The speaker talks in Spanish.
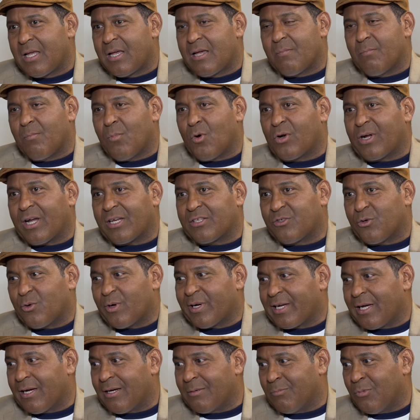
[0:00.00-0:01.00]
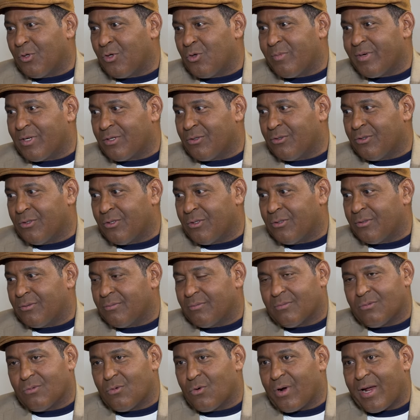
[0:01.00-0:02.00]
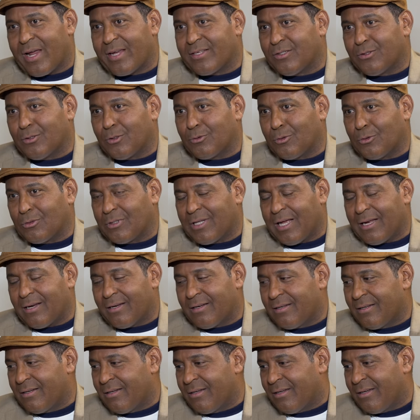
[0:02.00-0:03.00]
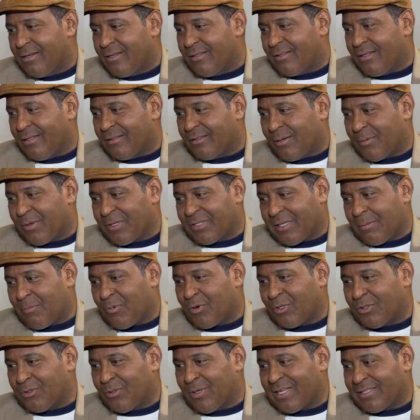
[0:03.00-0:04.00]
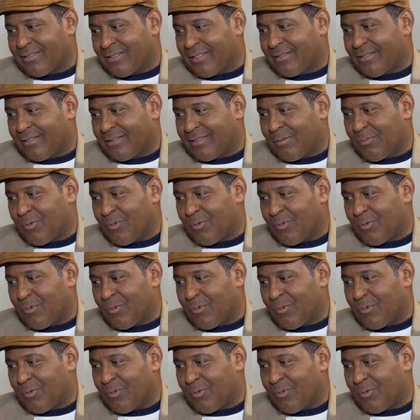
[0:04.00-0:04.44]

Boca Chueca, volumen 1, un éxito total. entrevistamos cuando lanzaste esta